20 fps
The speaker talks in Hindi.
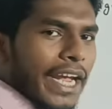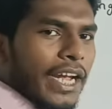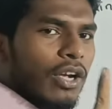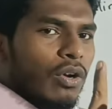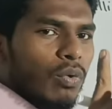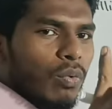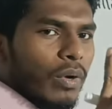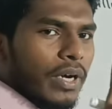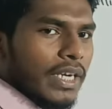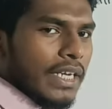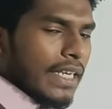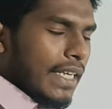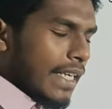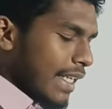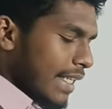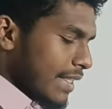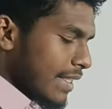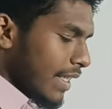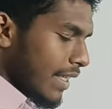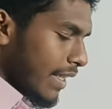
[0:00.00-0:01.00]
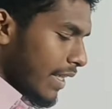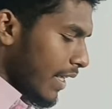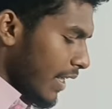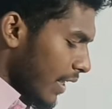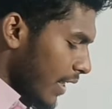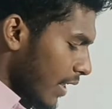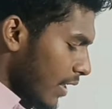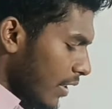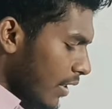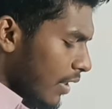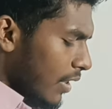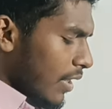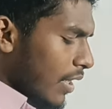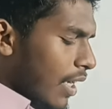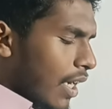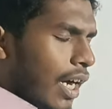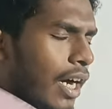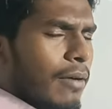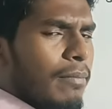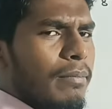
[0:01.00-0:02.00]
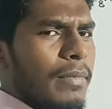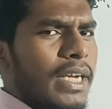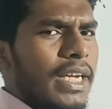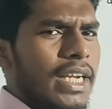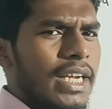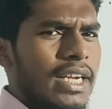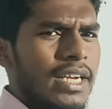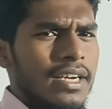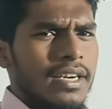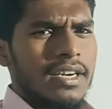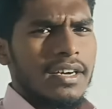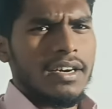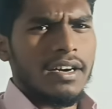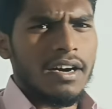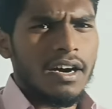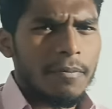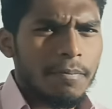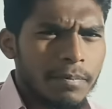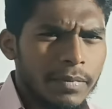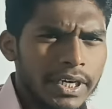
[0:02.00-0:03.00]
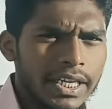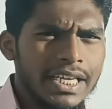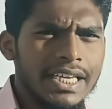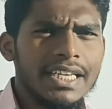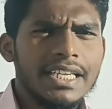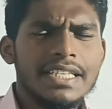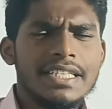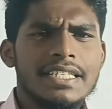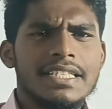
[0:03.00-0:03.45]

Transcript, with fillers: रैंक वन टीचिंग ठीक है ना अब मैं अपने